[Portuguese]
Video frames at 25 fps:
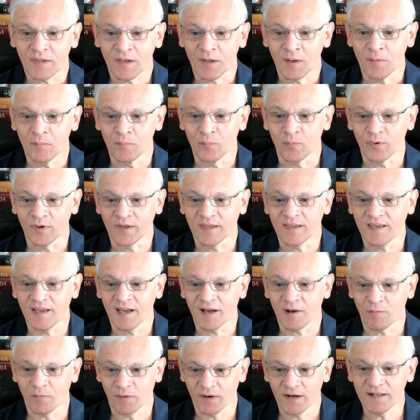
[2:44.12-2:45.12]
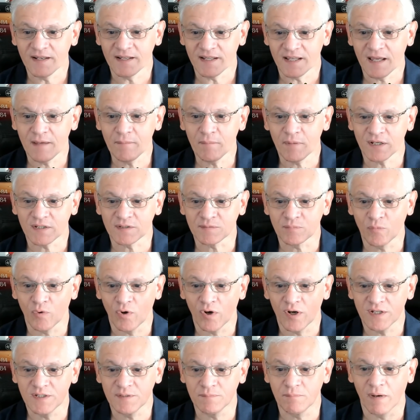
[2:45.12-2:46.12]
porque agora ninguém mais
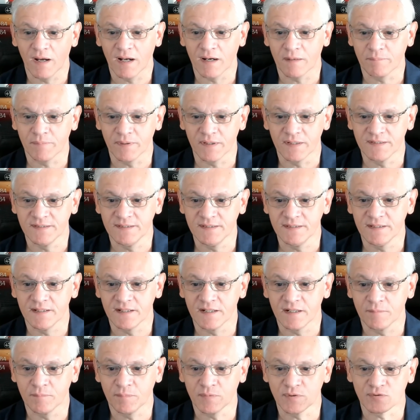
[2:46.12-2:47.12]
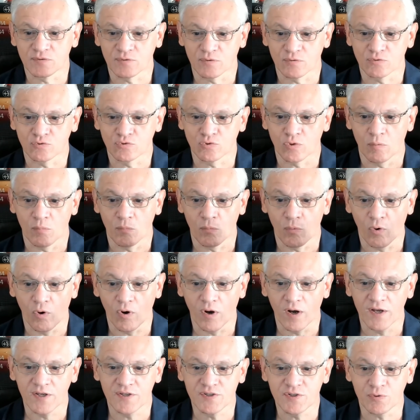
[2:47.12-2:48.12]
morre de bala perdida, né, pessoal? Só
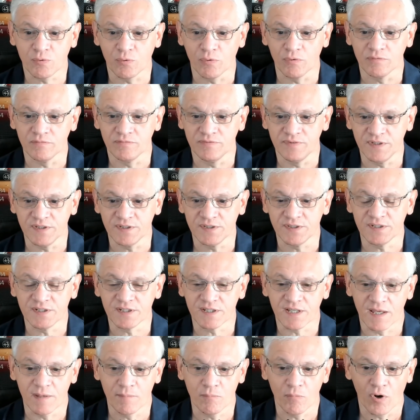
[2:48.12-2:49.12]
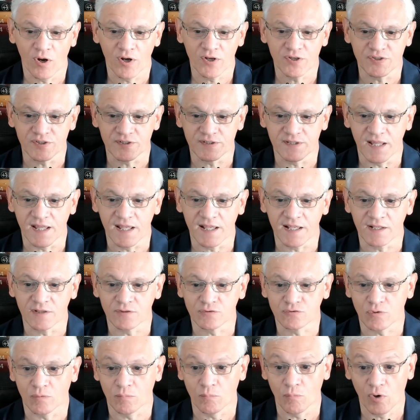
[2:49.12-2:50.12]
morre de Covid, ninguém morre de dengue,
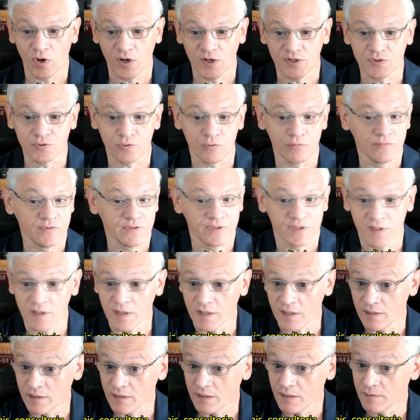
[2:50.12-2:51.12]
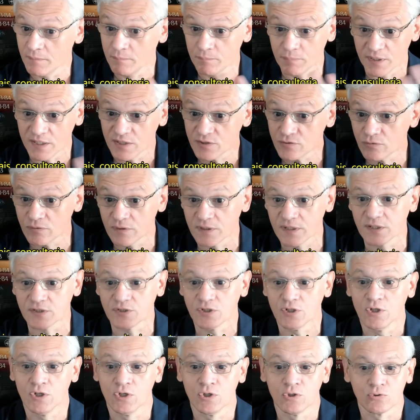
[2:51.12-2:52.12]
só morre de Covid. É, é, é impressionante.
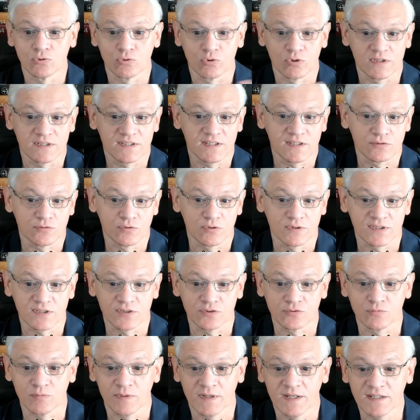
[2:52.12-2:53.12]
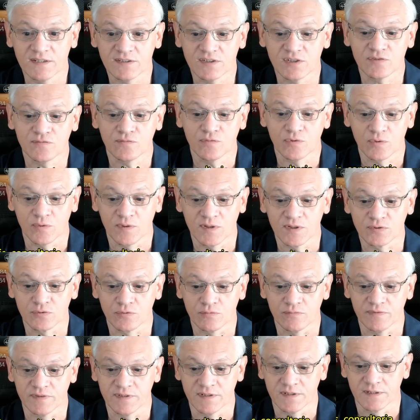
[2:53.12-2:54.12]
Todas as outras doenças foram
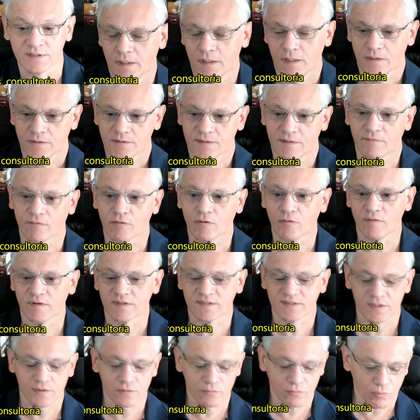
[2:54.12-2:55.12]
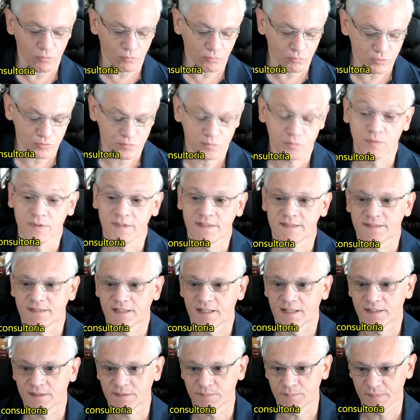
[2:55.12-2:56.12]
resolvidas. Estava conversando com alguns
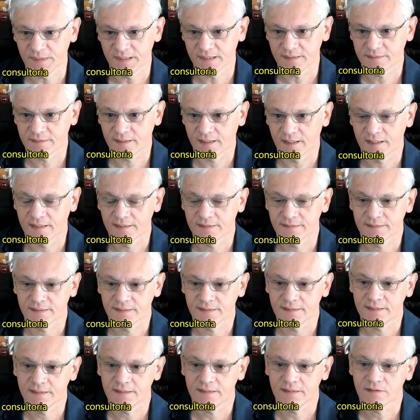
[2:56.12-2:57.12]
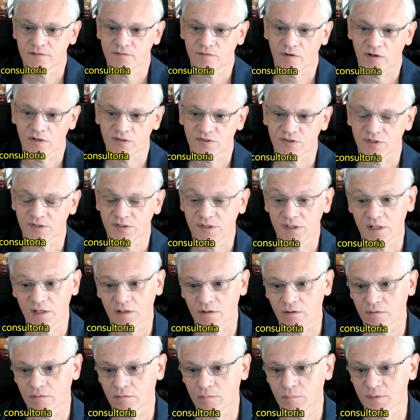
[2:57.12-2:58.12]
policiais militares aí, eles falaram o seguinte, é,
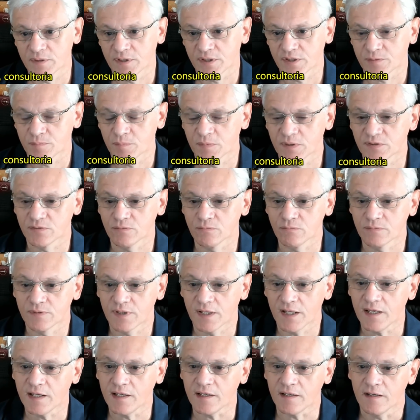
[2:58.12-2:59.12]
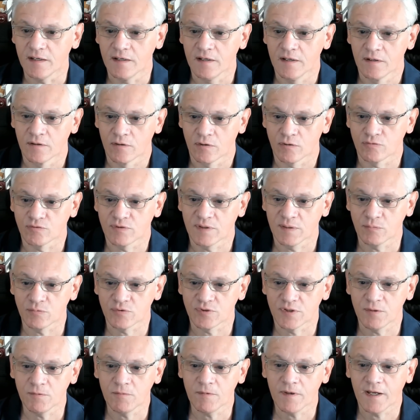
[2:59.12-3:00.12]
comandante, mas não tem, nós não temos
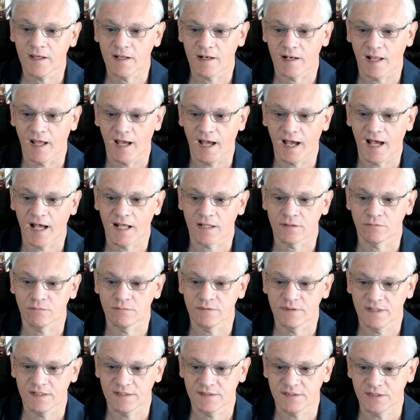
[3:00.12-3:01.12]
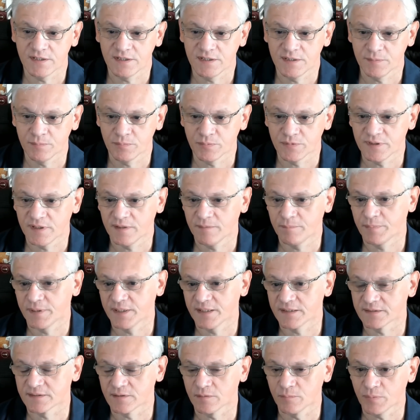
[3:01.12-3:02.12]
nenhum relato desse tipo de
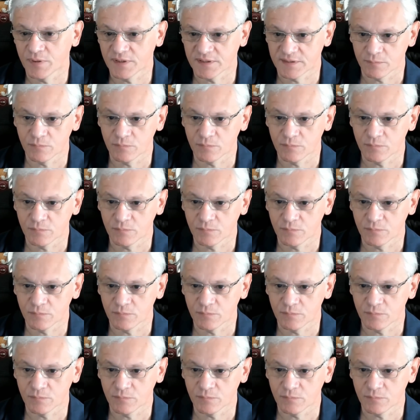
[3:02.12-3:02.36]
repressão, por exemplo, no